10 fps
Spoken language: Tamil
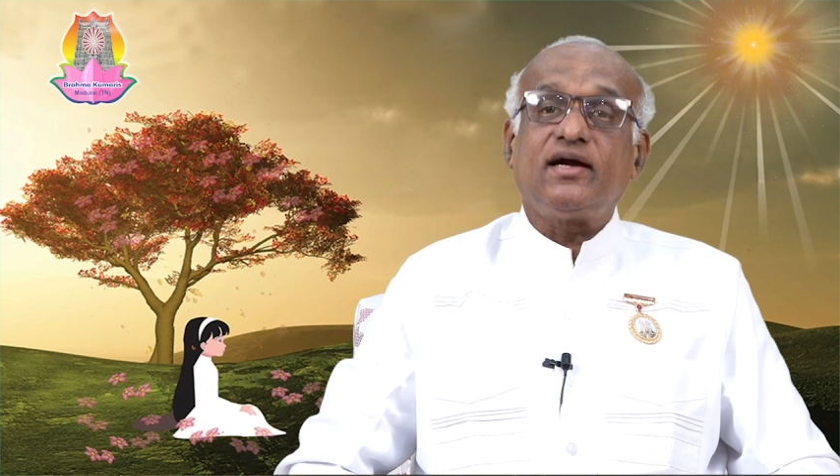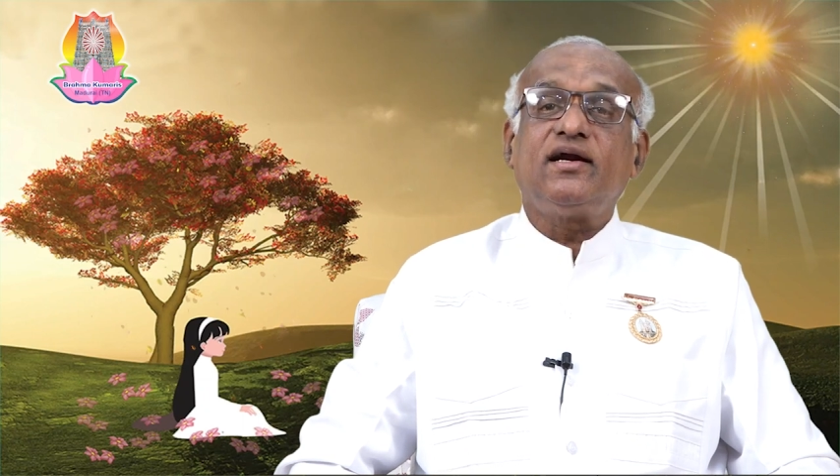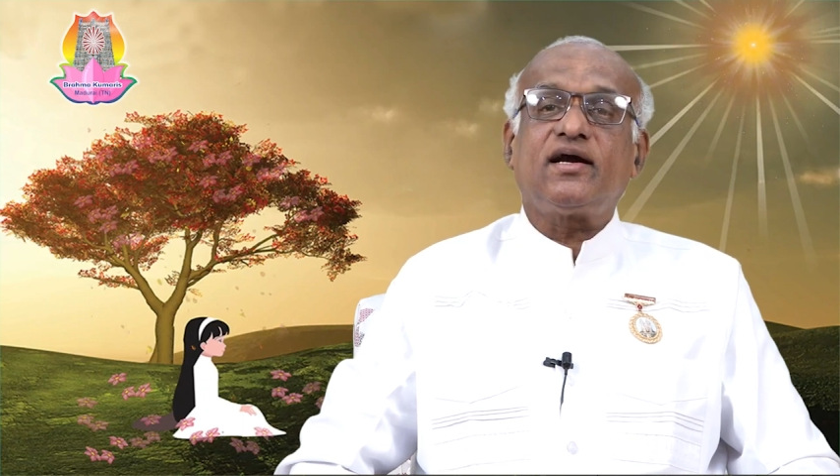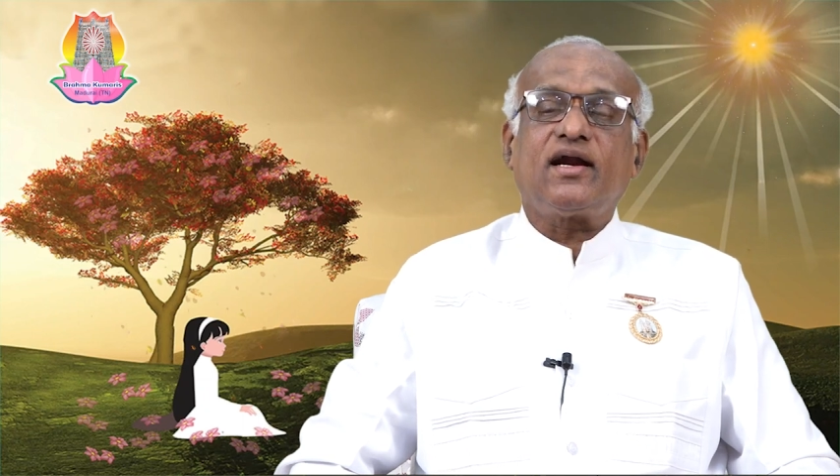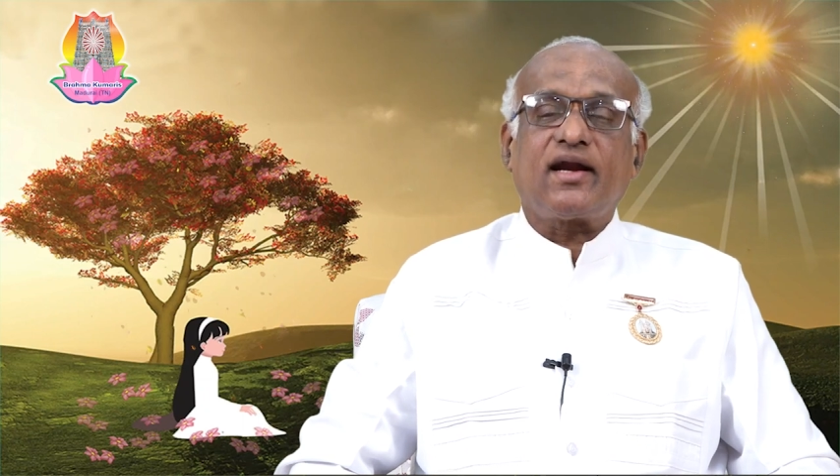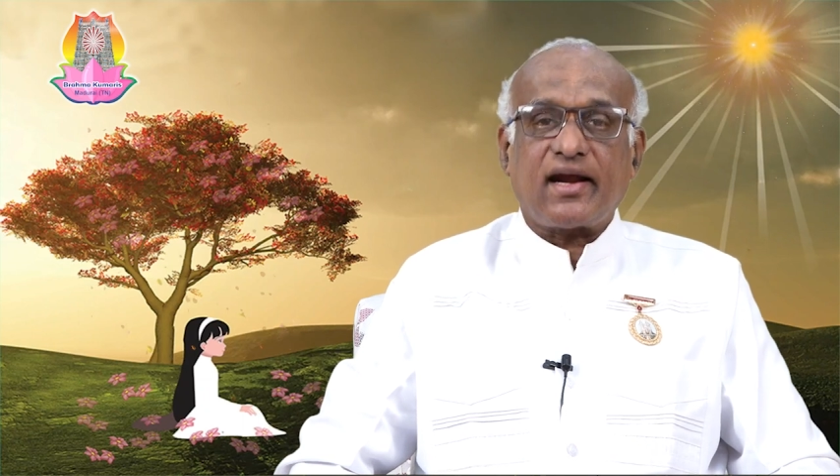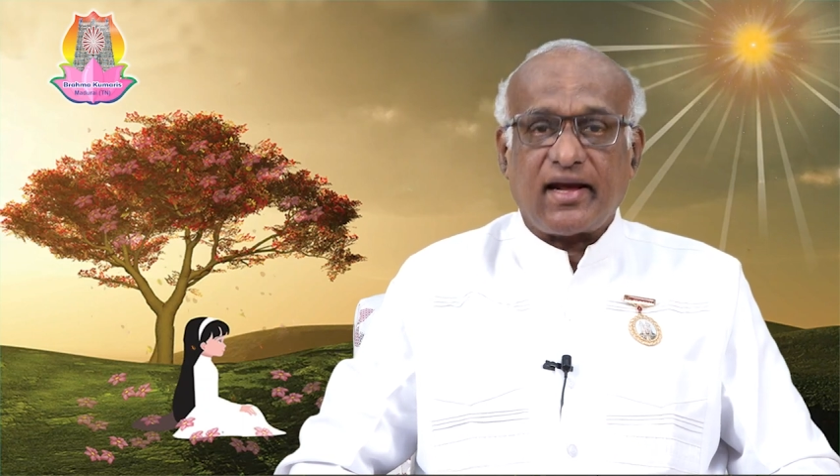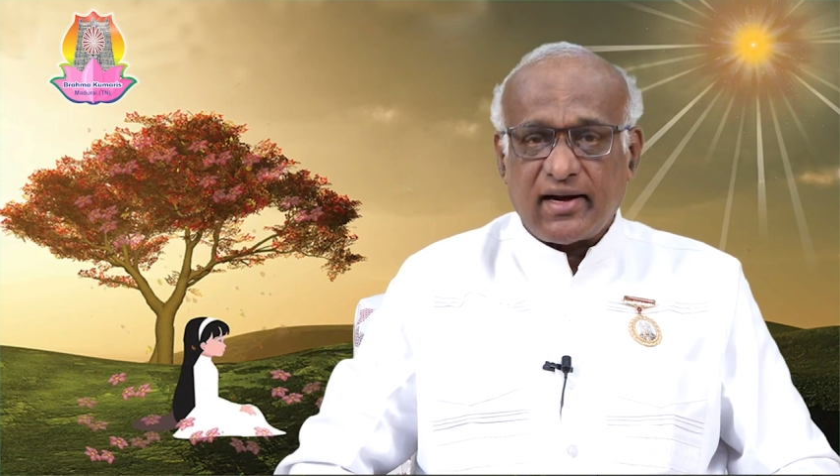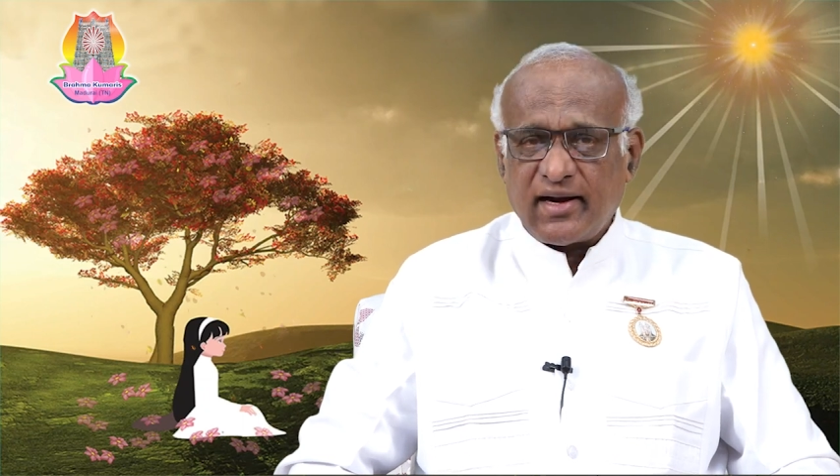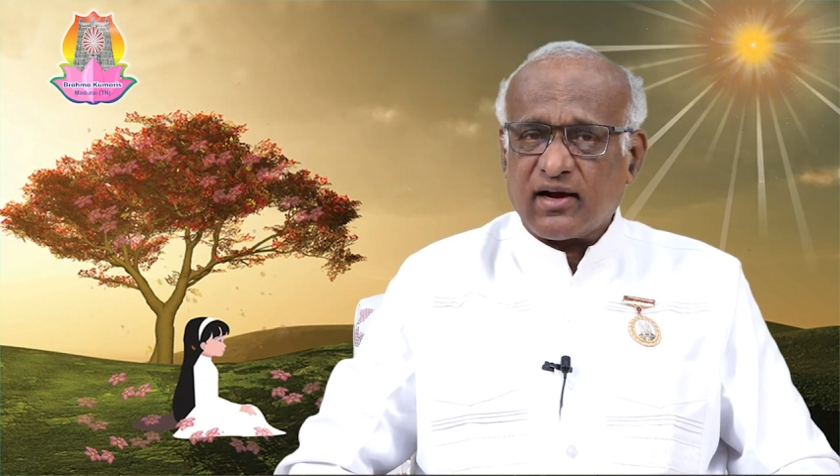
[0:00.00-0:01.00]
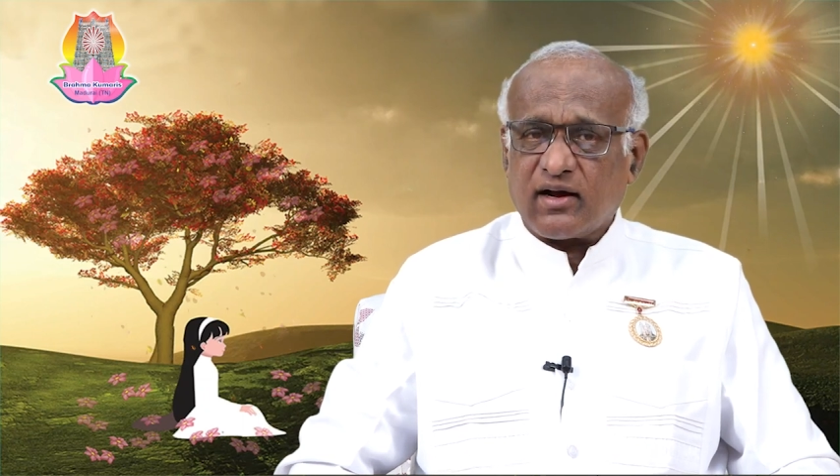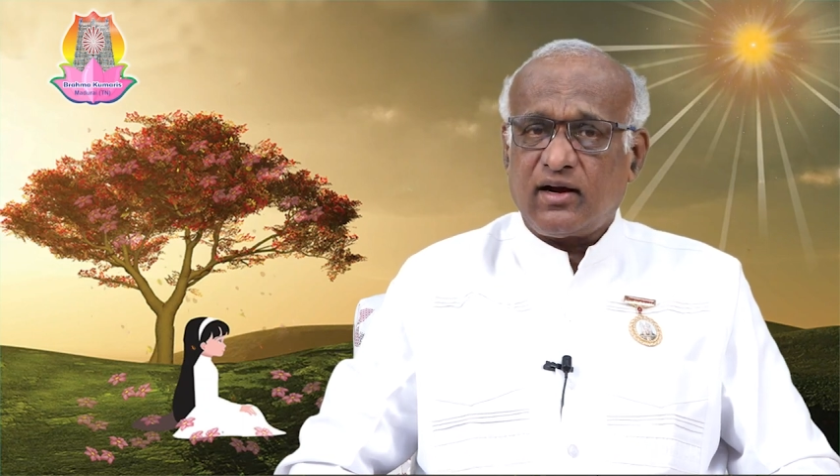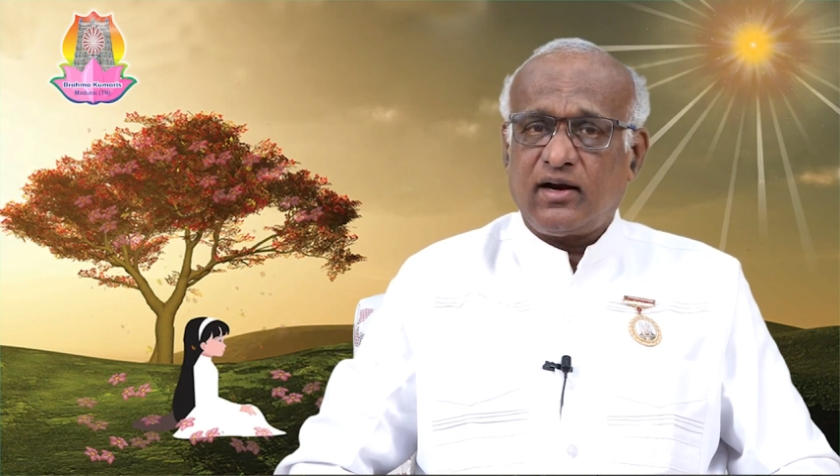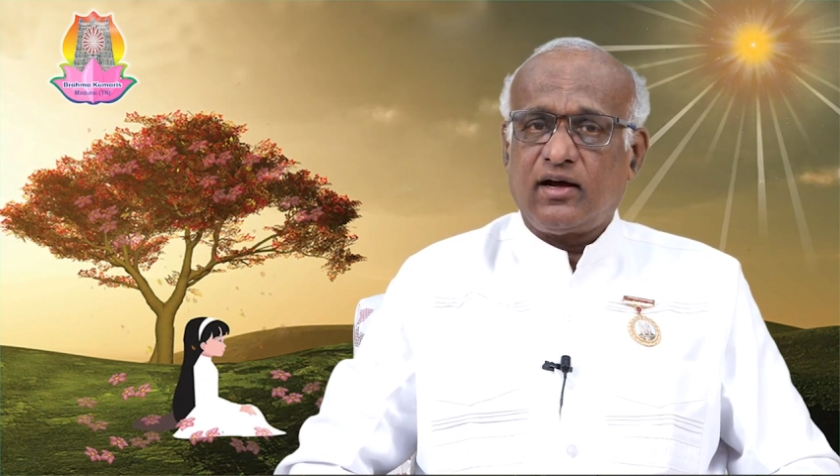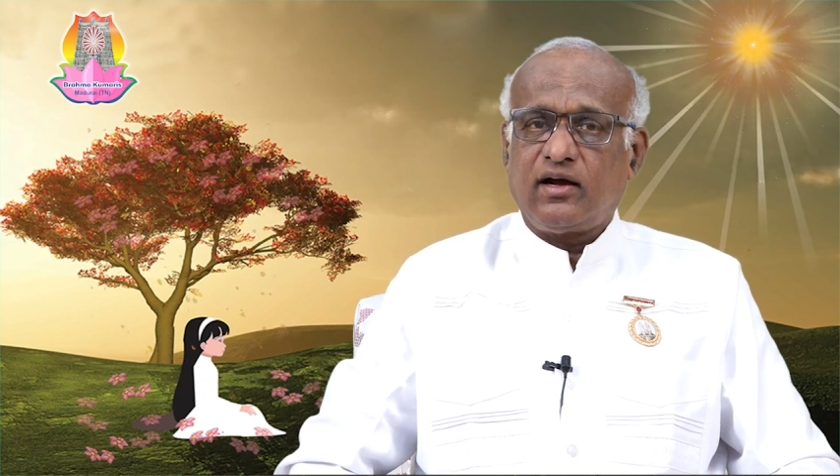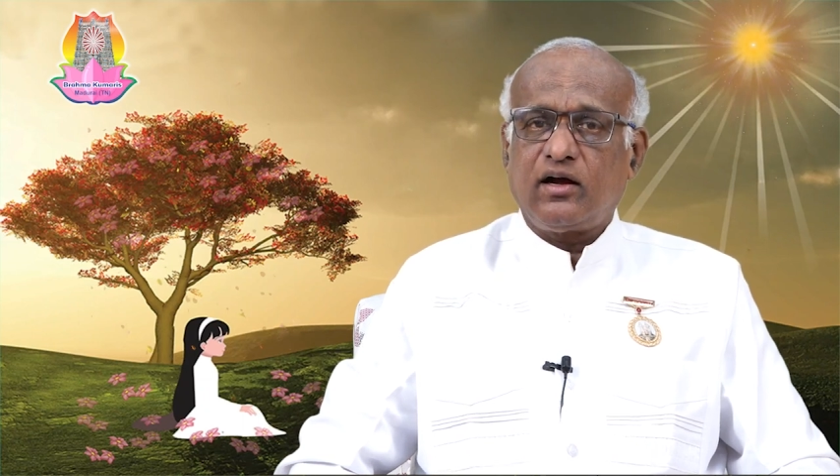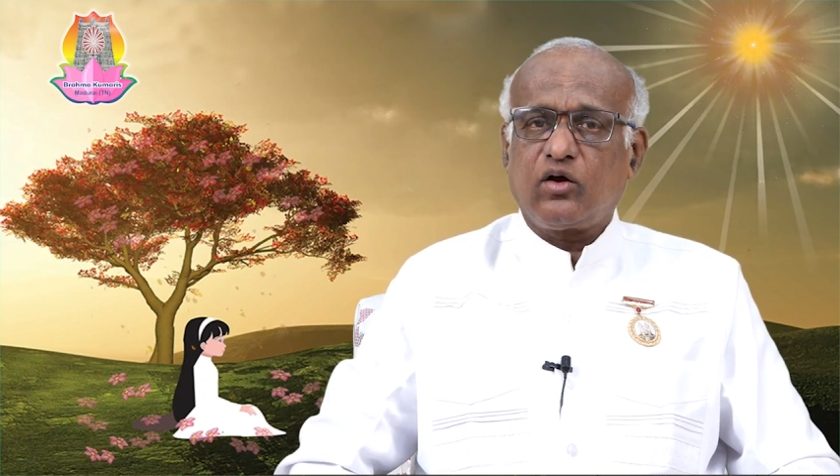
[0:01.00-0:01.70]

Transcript: எழுகின்ற எண்ணங்களில்